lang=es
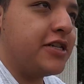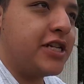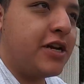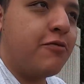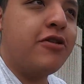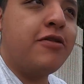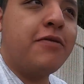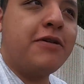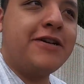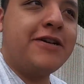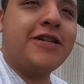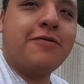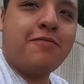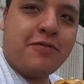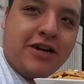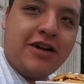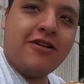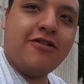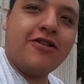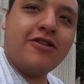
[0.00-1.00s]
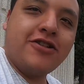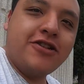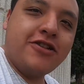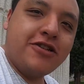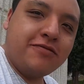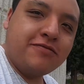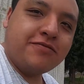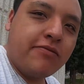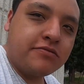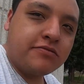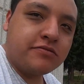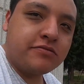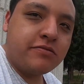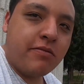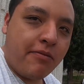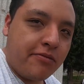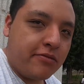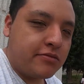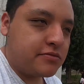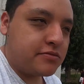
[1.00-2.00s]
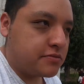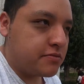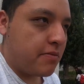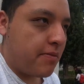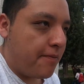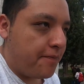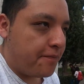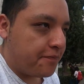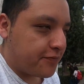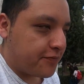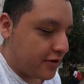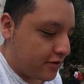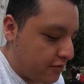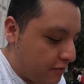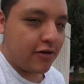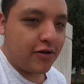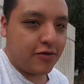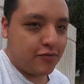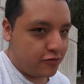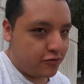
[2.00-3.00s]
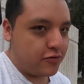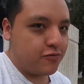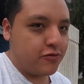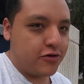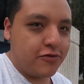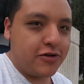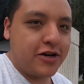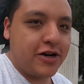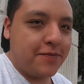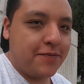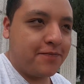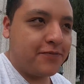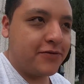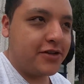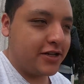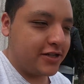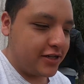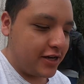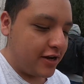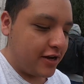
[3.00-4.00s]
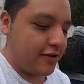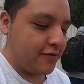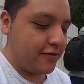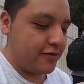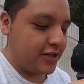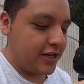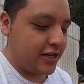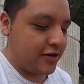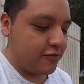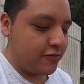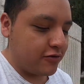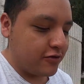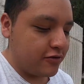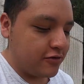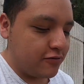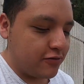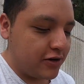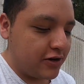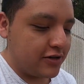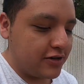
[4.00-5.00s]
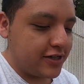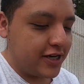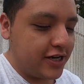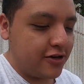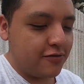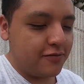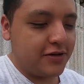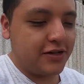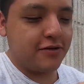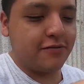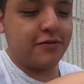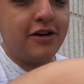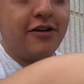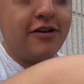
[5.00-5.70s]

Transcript: Está muy barata para lo que tiene. Nos costó 23 pesos. Está ah, muy muy buena. Está, tiene muy buen relleno, miren,